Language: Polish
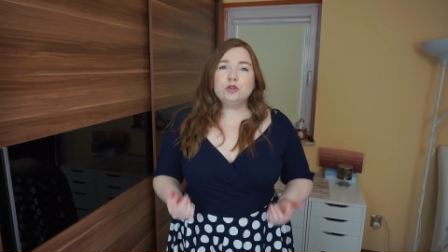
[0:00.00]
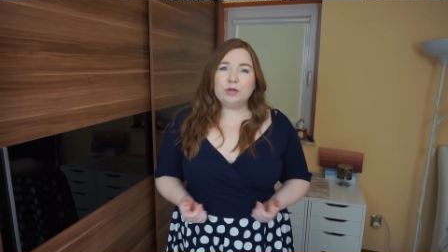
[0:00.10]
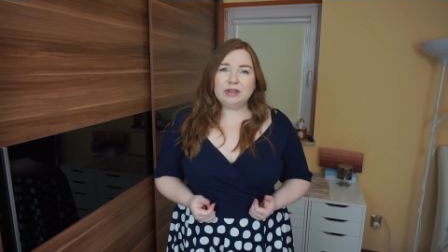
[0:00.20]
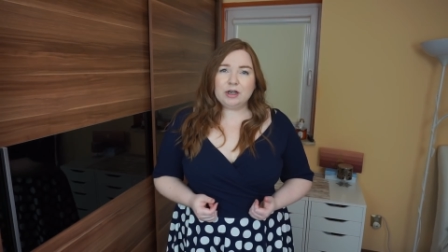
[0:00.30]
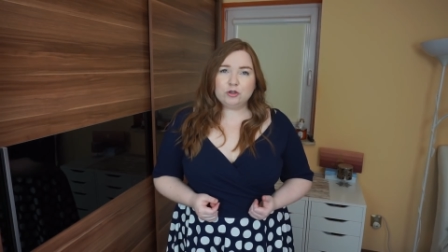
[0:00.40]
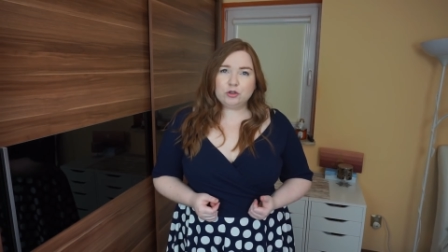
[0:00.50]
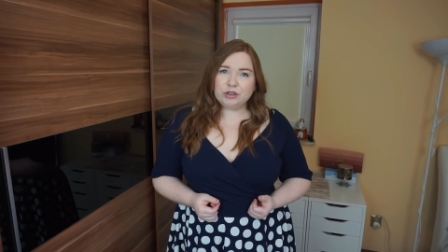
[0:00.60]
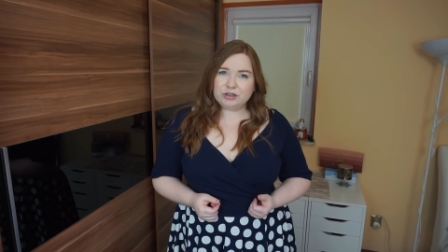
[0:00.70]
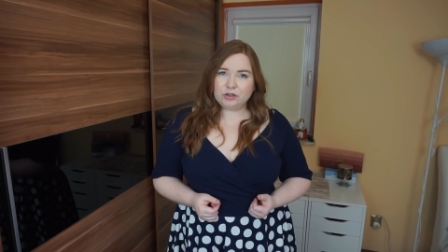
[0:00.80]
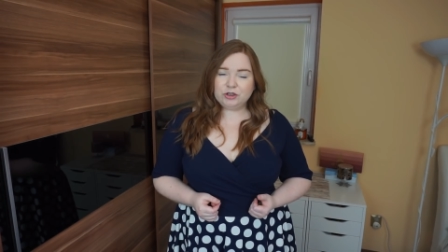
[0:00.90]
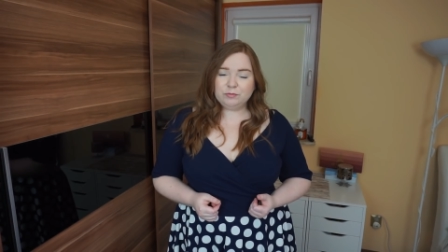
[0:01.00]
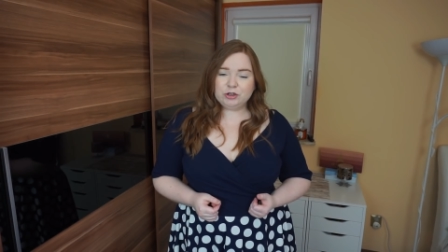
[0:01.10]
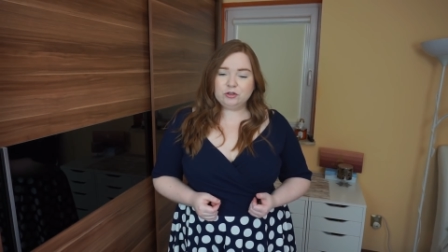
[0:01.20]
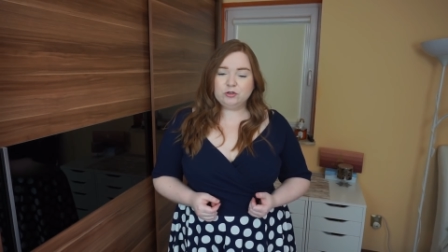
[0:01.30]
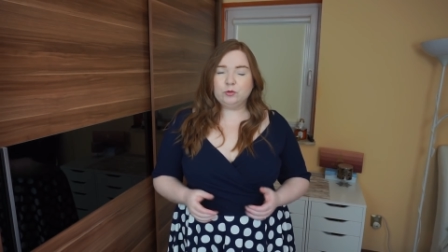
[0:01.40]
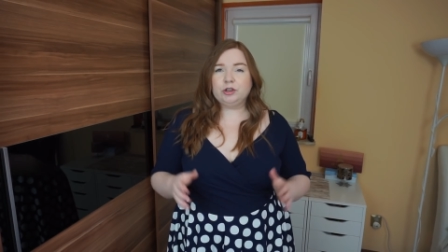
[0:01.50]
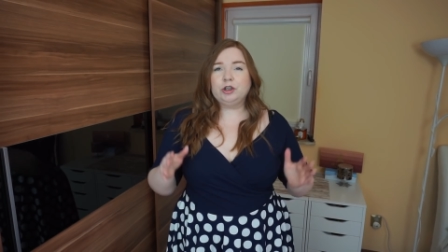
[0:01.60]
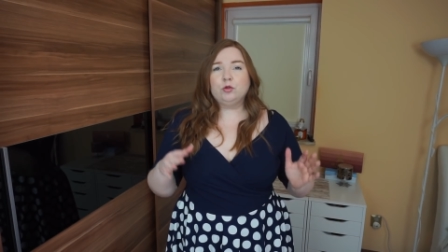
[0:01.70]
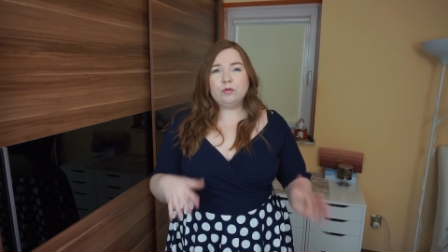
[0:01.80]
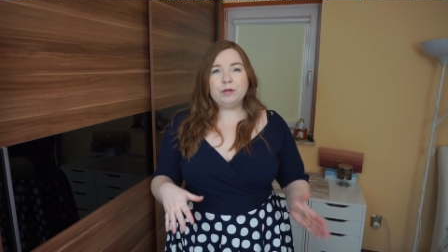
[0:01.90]
Sukienka kosztuje 170 zł
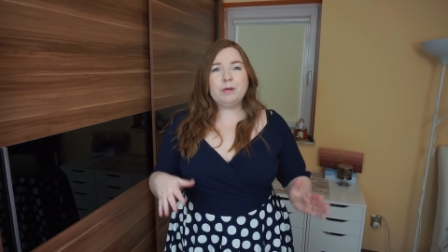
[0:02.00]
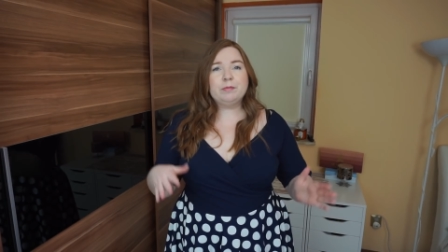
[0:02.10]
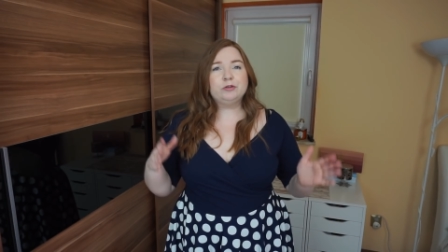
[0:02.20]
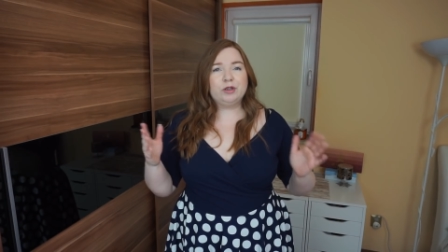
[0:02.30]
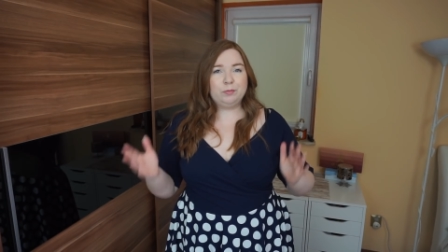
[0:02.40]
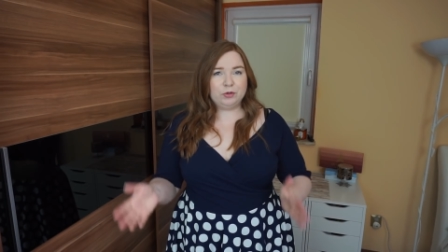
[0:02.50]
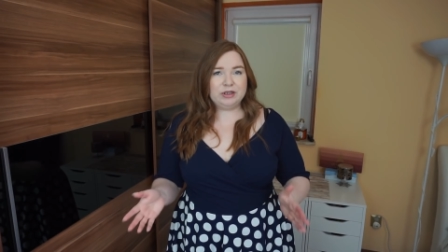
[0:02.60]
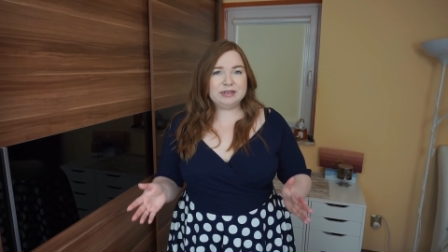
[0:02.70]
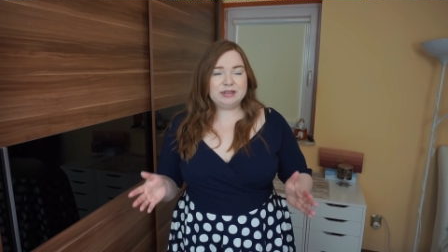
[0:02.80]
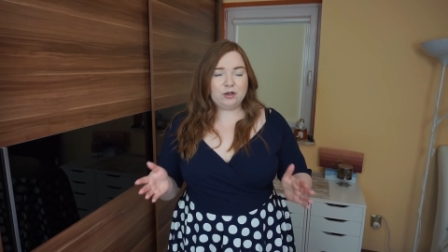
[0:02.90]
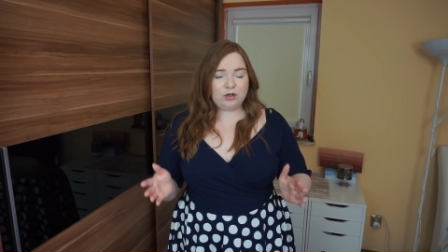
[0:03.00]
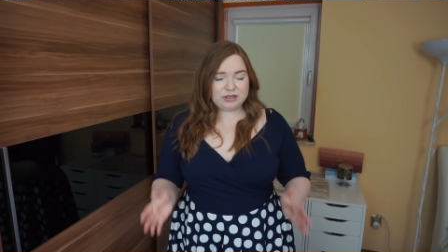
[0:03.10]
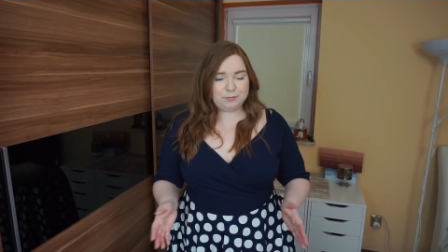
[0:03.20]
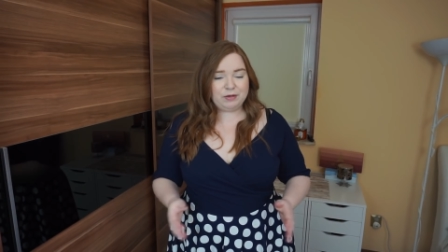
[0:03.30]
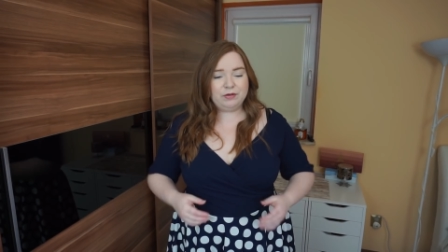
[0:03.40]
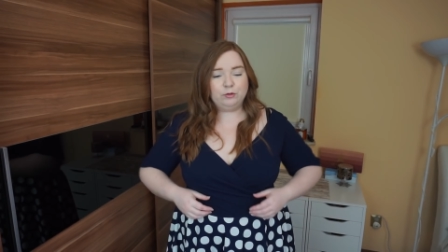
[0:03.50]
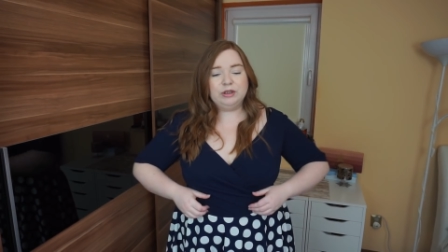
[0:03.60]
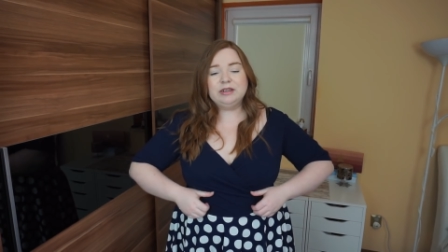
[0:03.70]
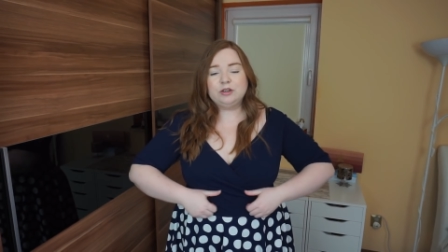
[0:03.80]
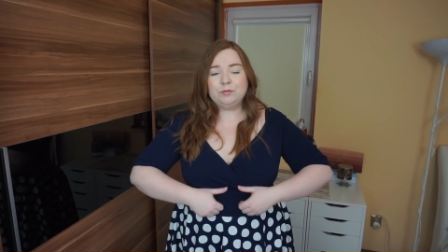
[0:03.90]
i głównie mamy tutaj poliester oraz
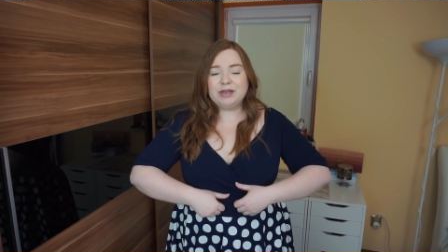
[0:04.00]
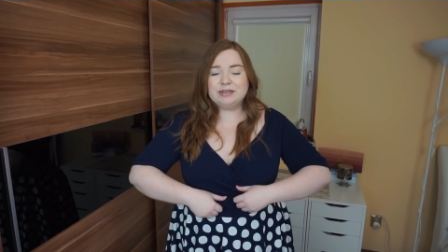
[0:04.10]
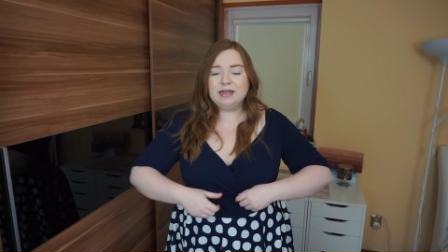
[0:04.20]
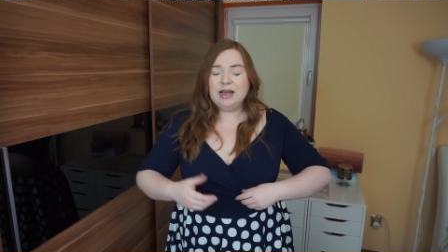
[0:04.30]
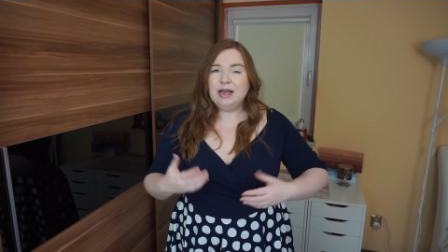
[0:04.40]
bawełnę, natomiast